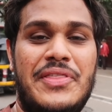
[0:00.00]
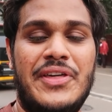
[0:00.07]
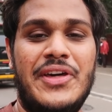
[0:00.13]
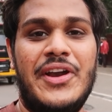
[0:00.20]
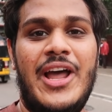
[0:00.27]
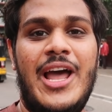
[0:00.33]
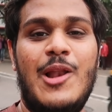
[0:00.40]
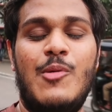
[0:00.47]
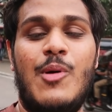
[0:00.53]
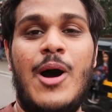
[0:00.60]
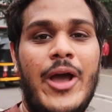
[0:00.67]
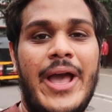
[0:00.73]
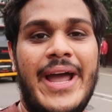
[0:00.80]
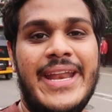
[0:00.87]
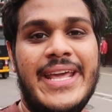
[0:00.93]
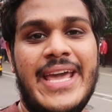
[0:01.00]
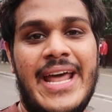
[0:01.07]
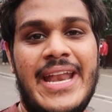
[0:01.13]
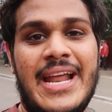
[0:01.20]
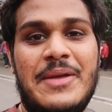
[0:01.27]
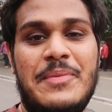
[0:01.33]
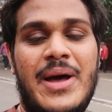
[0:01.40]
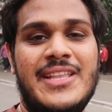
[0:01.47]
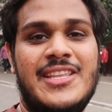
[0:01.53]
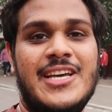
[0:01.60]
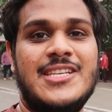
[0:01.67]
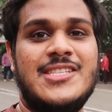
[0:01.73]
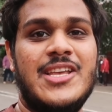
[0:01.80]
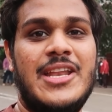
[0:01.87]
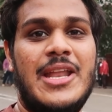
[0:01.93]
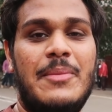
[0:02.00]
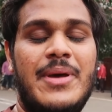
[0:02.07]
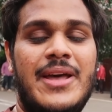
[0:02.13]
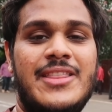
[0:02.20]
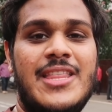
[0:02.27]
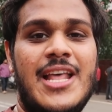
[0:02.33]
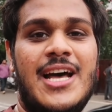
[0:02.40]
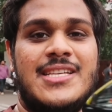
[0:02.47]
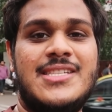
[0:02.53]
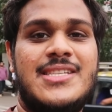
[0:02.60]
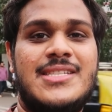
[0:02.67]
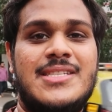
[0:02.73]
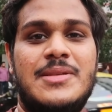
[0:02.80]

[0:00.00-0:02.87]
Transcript: كثير حلوه ويعني كانك ما تحس ان بيت ناس